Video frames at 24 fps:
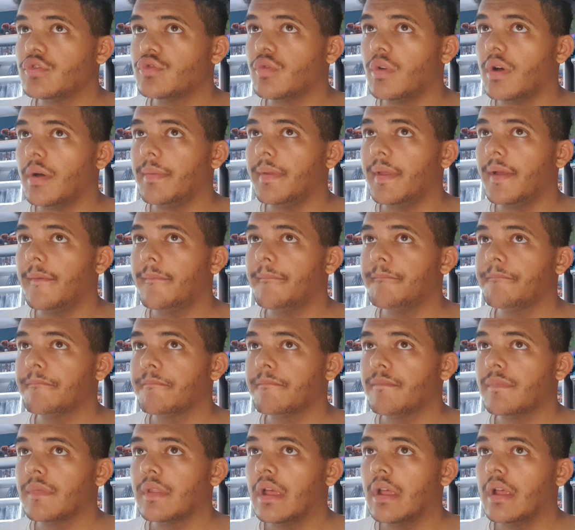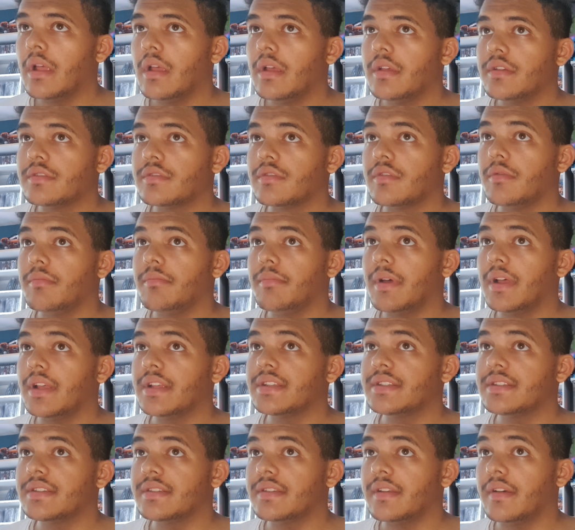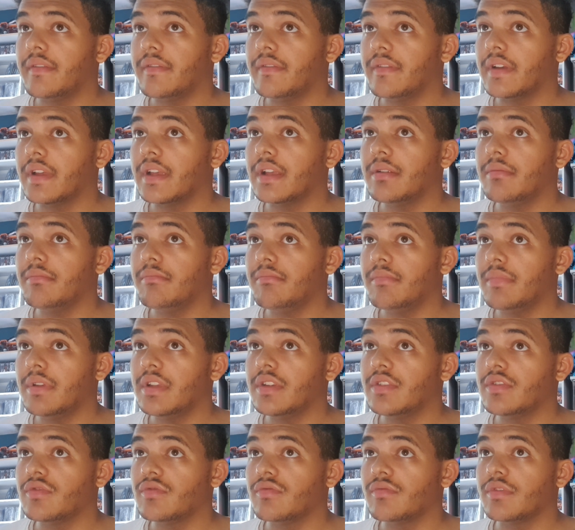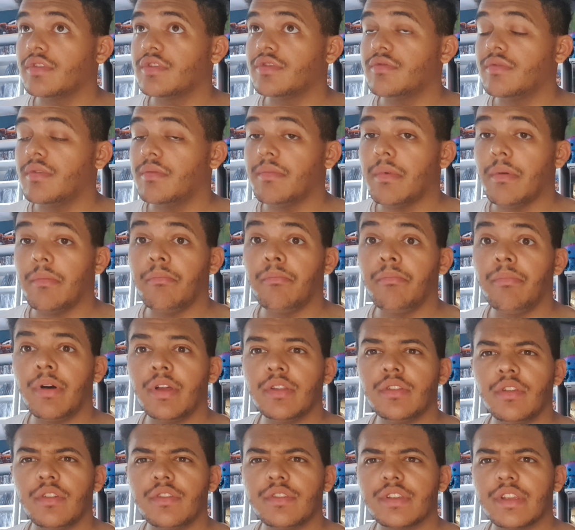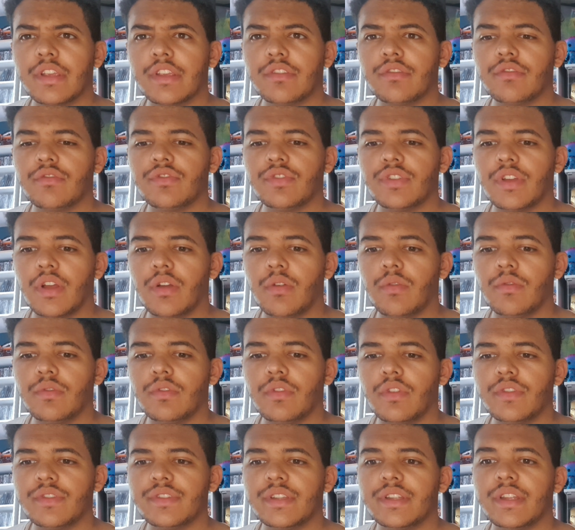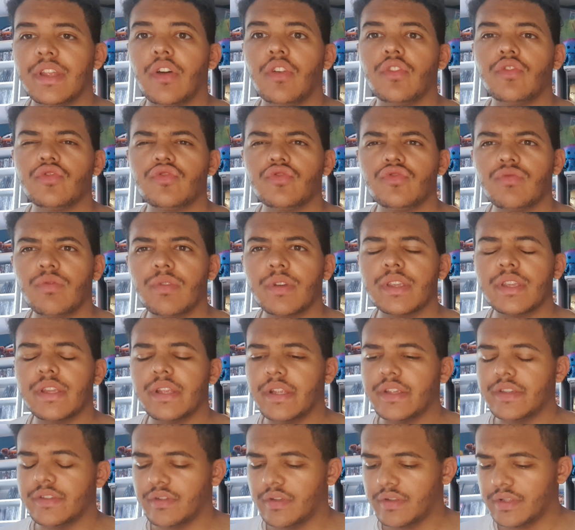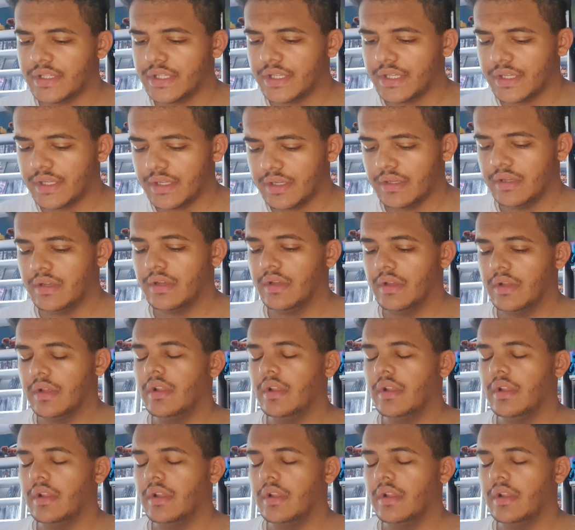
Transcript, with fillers: je crois bien. Est-ce que mars, avril, mai, juin, juillet, même pas, non, qu'est-ce que je raconte Non, c'était en juin qu'il est sorti.